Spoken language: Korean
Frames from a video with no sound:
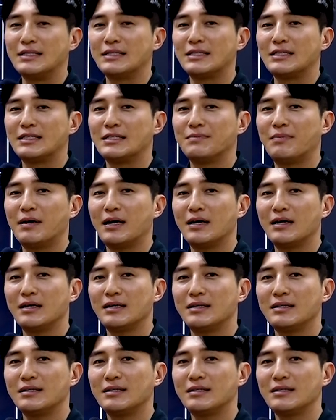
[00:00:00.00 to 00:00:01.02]

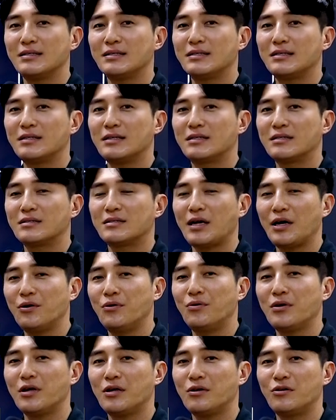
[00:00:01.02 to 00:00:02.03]
지방직
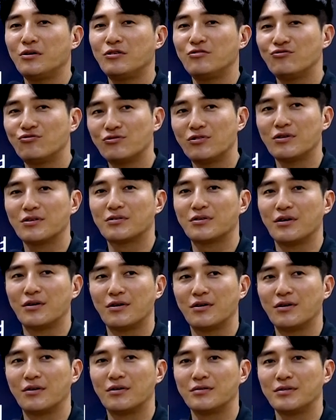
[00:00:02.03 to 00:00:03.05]
채용 인원이
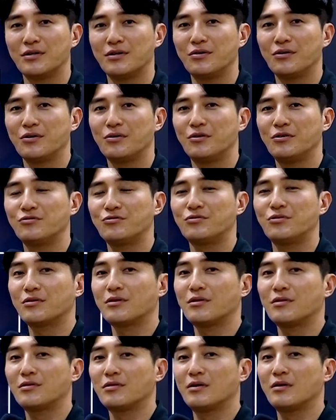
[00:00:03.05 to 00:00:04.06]
줄었어요. 채용 인원이
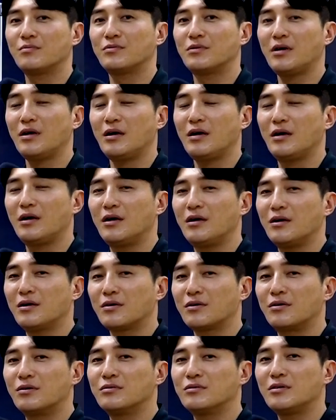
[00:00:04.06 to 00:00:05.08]
줄었기 때문에
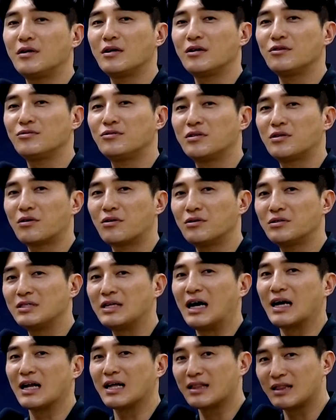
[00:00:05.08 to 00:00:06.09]
경쟁률이 떨어지지
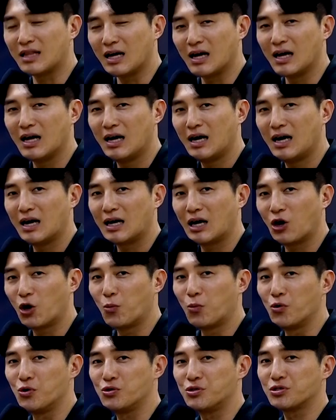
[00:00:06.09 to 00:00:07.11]
않았다라고
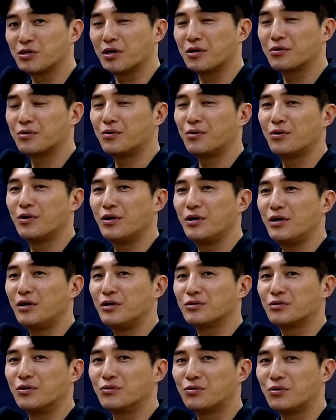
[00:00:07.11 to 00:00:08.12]
볼 수 있겠고
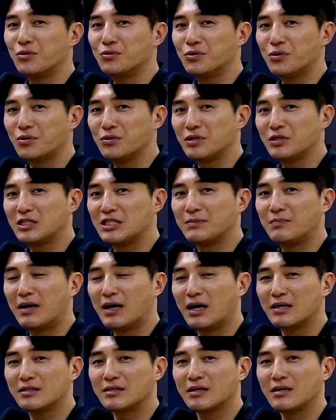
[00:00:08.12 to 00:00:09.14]
전통적으로
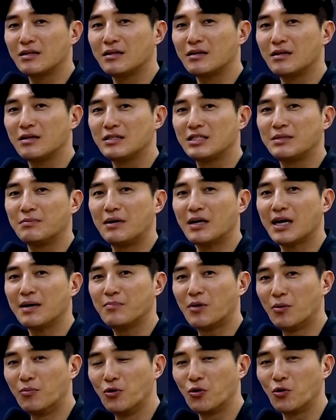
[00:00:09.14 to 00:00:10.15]
지방 학생들이 지방에
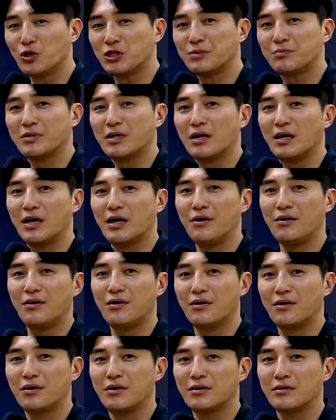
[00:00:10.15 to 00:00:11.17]
머물고 싶잖아요.
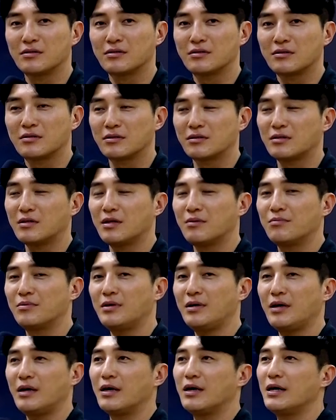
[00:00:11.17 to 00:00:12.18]
그렇기
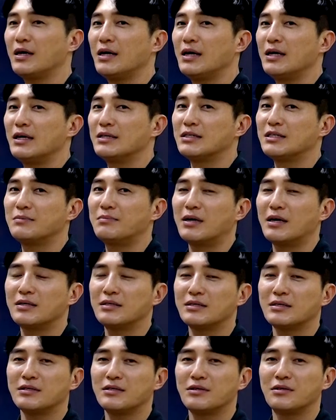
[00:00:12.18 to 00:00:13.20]
때문에
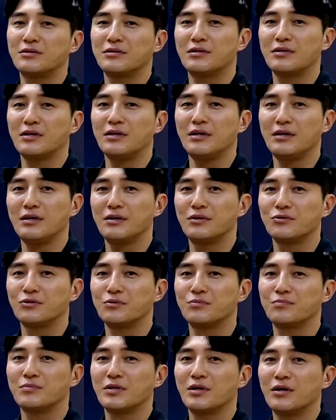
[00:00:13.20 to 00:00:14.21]
지방직은 여전히
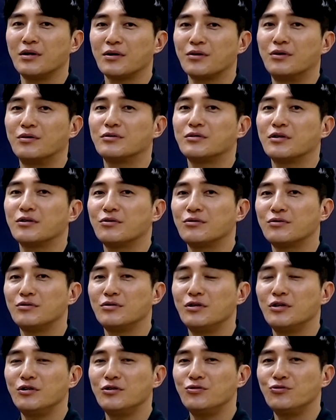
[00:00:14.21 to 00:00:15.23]
좀
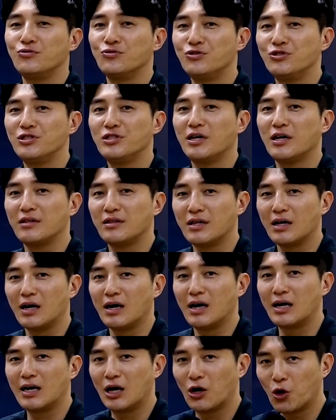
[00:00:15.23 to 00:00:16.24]
경쟁률은
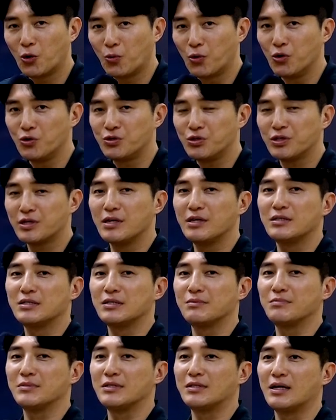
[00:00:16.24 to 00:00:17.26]
유지된다라고 볼 수
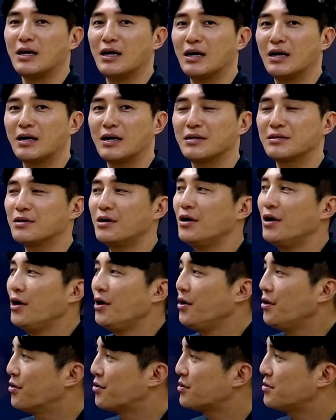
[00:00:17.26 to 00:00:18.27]
있겠습니다. 그래서
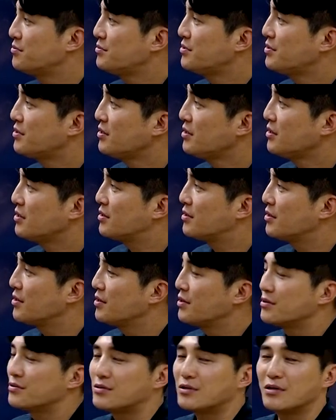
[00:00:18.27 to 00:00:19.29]
여러분들이
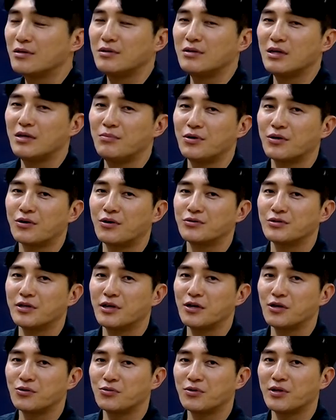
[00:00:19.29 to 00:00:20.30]
최근에 뭐
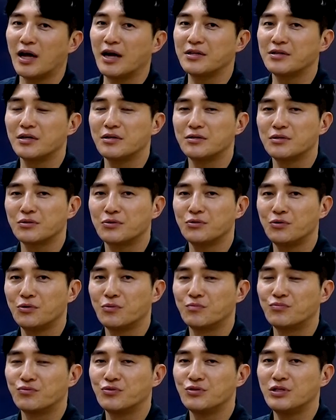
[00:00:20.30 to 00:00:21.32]
경쟁률도
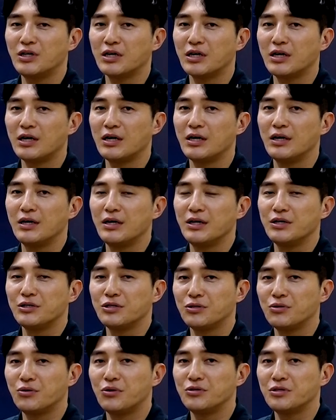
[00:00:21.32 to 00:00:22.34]
낮아지고 문제가
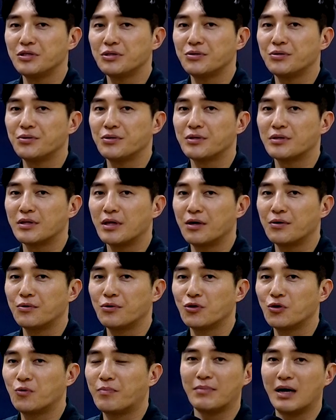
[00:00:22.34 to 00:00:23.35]
쉬워지고
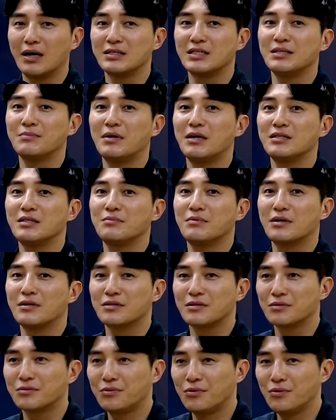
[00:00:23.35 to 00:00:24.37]
있다고 너무 방심하지
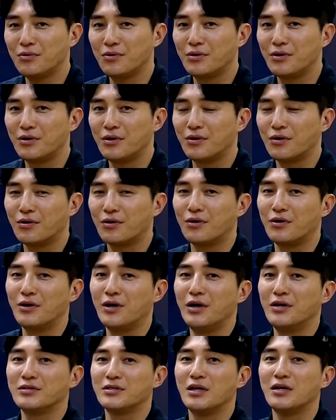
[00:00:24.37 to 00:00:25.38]
마시고 어,
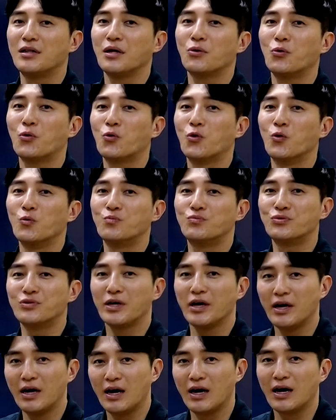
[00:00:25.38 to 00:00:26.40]
제대로 공부를
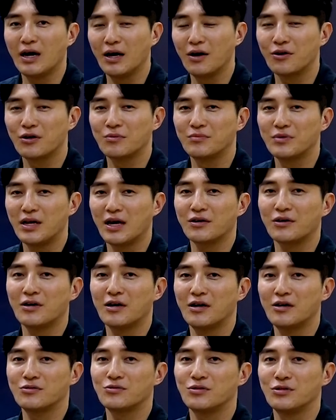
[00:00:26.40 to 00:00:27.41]
해야 여러분들
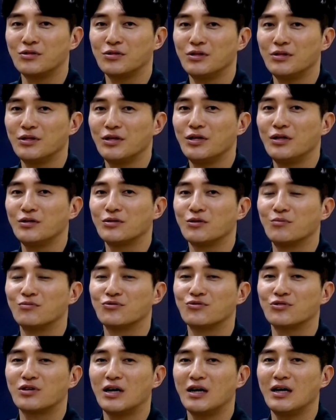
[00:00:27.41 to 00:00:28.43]
합격할 수 있는
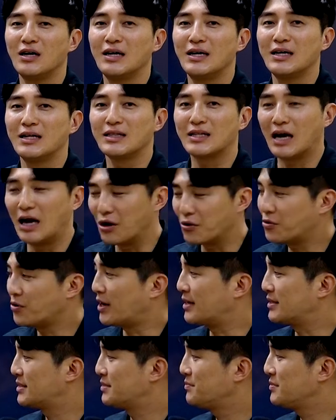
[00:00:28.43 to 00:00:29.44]
점수가 나을 것
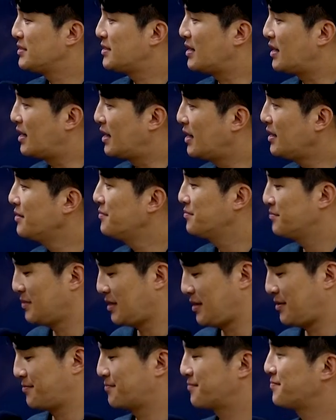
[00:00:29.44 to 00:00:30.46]
같습니다. 네.